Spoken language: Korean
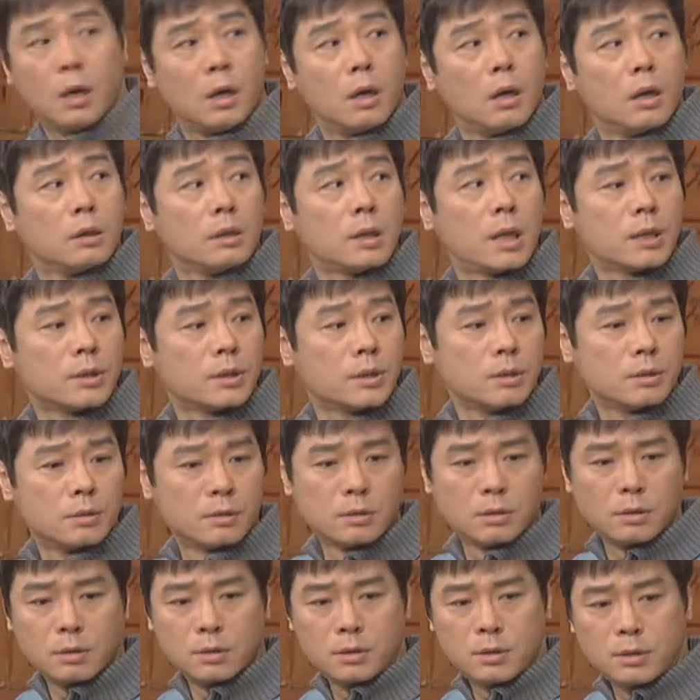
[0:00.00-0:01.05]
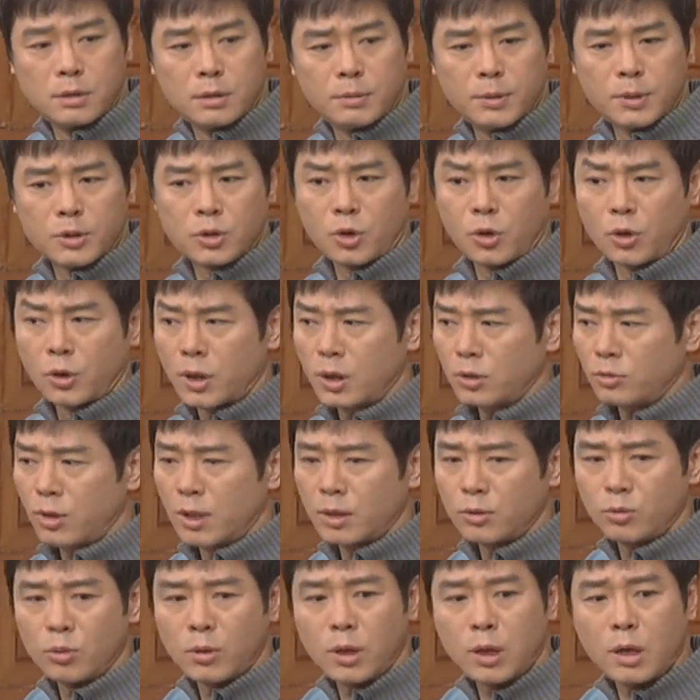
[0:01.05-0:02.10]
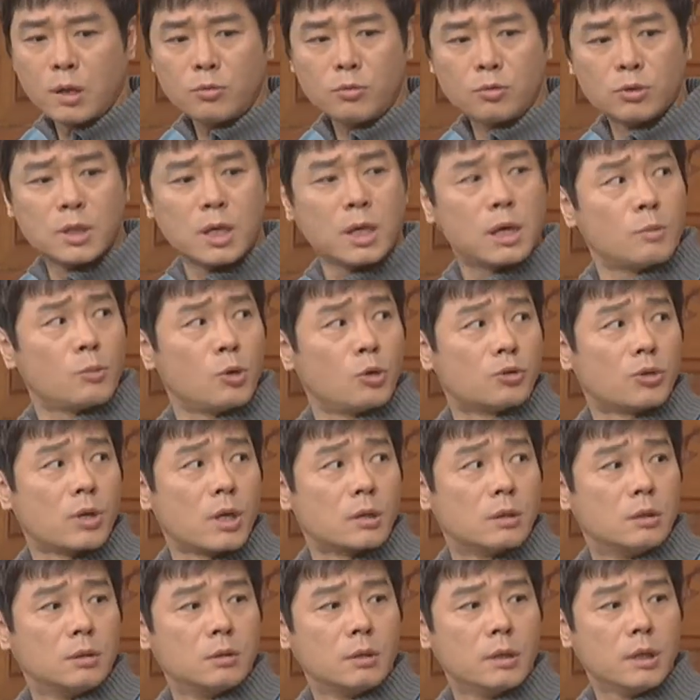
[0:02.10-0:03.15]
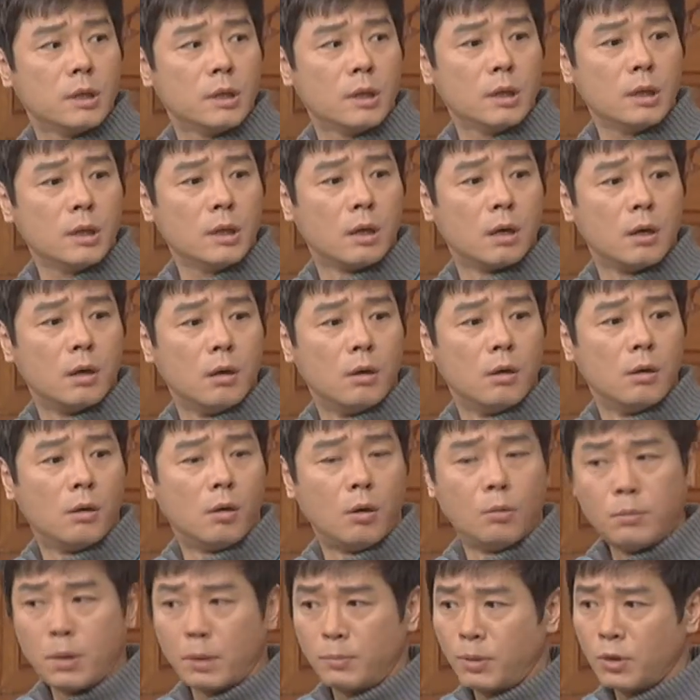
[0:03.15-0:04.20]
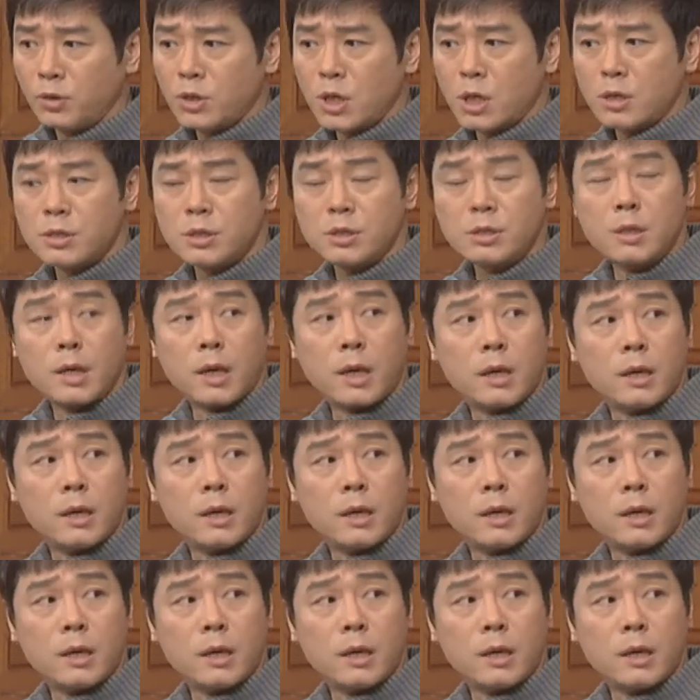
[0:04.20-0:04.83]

당신은 집에 전화도 한 통 안 하고 사람이 어떻게 그래? 엄마 편찮으신데.